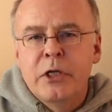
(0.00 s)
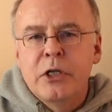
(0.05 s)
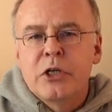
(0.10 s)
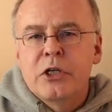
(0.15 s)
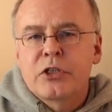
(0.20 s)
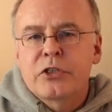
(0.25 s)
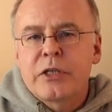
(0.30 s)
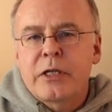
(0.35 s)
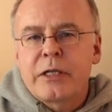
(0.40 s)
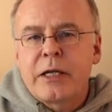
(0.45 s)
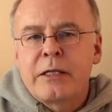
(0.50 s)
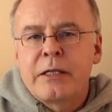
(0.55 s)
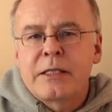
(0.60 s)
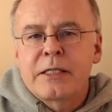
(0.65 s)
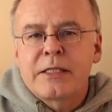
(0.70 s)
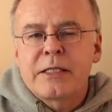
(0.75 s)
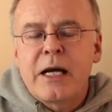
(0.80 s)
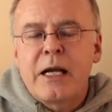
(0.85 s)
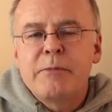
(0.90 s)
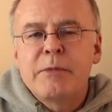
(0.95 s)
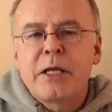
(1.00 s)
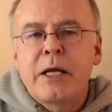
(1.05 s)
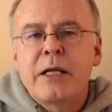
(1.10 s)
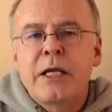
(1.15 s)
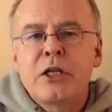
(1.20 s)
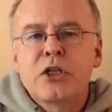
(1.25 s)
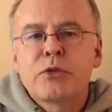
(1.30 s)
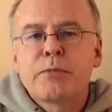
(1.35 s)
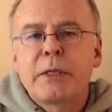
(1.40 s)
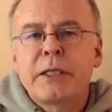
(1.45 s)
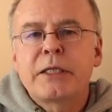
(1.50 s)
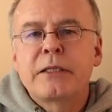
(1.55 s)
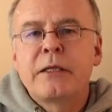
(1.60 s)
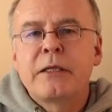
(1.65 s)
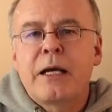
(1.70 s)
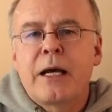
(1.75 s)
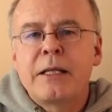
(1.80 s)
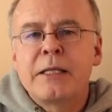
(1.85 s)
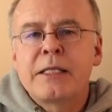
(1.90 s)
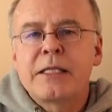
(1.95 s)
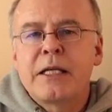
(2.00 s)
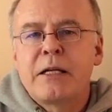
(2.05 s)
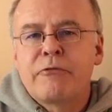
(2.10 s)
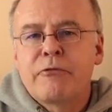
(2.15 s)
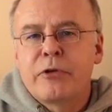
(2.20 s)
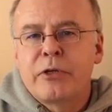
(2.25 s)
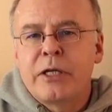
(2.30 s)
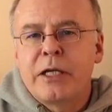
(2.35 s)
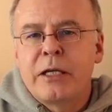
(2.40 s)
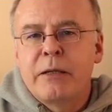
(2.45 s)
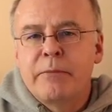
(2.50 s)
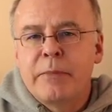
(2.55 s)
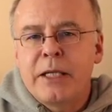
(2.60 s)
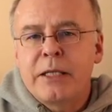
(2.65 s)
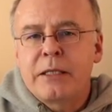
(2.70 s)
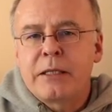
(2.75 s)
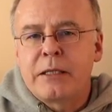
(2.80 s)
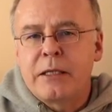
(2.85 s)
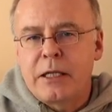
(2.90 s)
Statt eine Zahl mit einer entsprechenden Anzahl von Elementen,